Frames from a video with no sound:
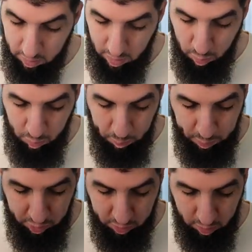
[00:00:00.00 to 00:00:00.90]
ouais, mon
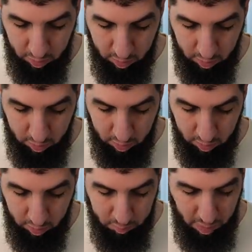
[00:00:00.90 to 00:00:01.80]
pote.
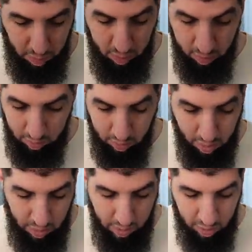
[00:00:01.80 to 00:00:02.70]
Bah ouais.
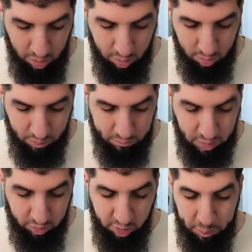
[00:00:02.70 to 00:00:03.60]
Là, euh,
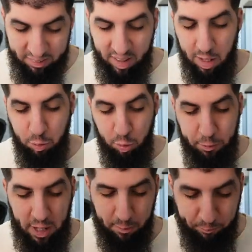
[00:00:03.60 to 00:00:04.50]
je sais pas ce qu'il a voulu
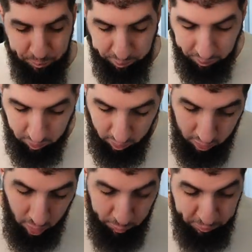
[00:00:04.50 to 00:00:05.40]
faire.
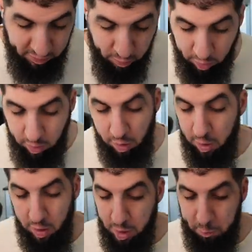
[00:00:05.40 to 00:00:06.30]
En fait,
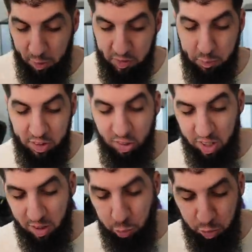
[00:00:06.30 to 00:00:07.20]
il pensait peut-être que
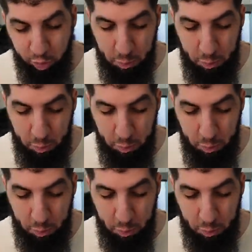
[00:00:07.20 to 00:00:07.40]
j'allais switch de